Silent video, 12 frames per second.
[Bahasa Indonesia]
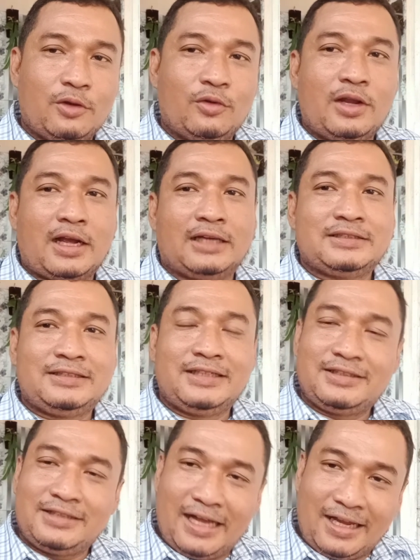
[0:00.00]
menggunakan
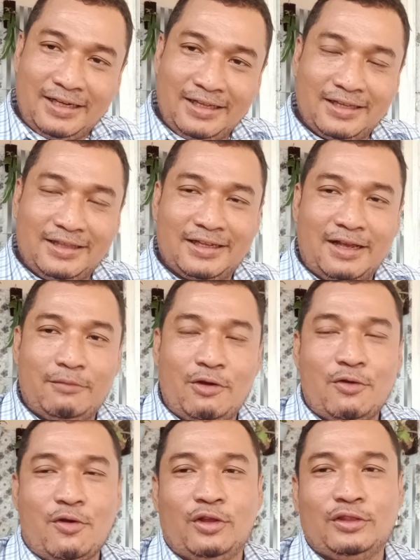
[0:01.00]
sidik jari ketika
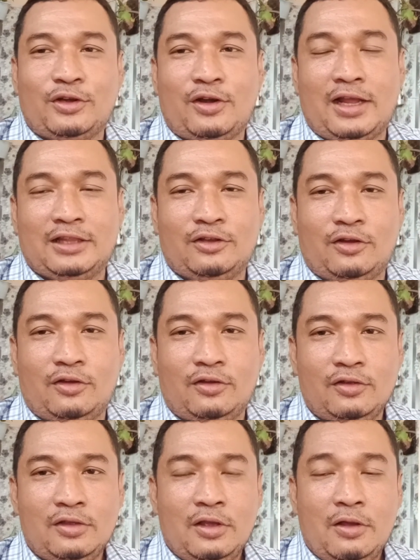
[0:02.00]
mau kontrol atau
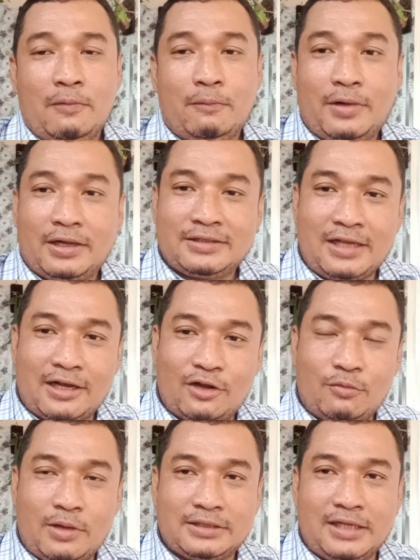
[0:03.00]
periksa ke
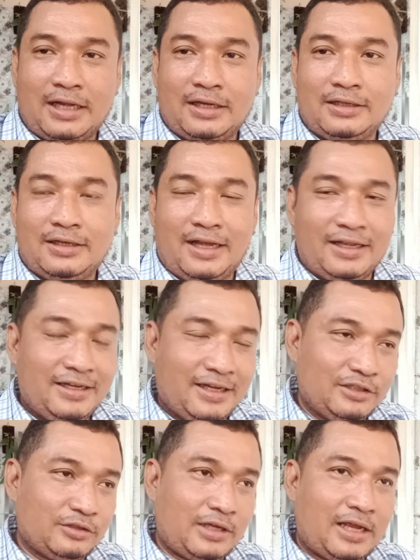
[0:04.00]
rumah sakit. Nah ini
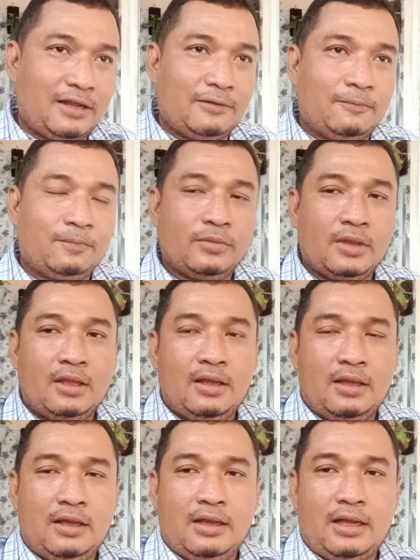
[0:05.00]
kan juga
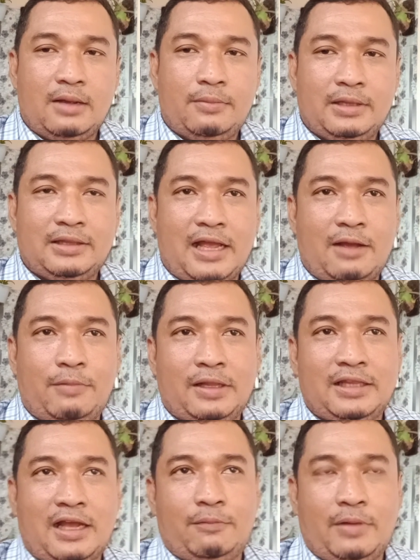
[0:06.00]
apa
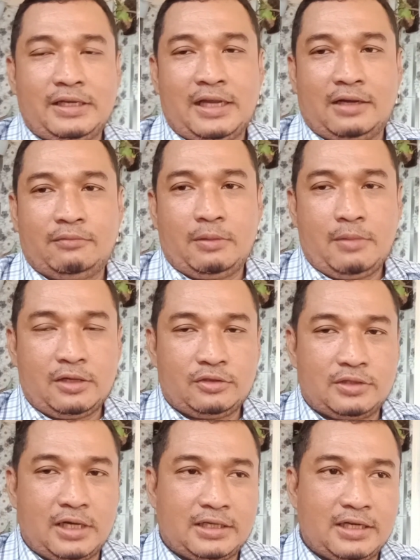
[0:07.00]
tahapan-tahapan yang memang
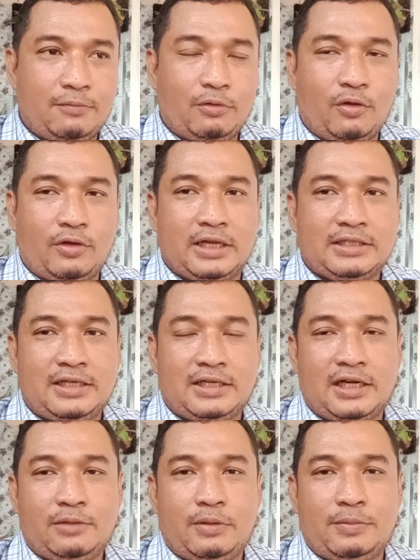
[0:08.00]
sudah ada progresnya
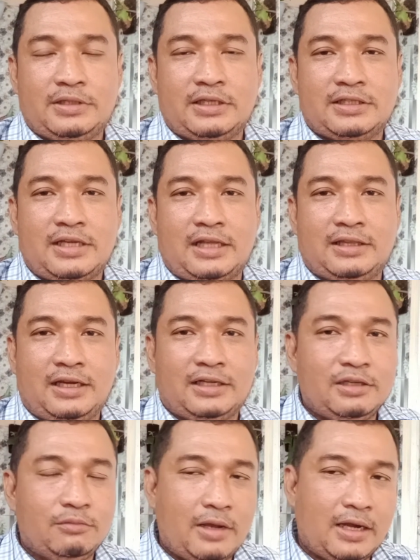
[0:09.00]
dari BPJS
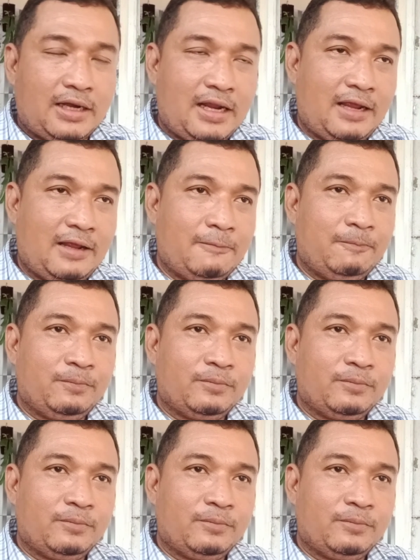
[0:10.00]
Kesehatan di mana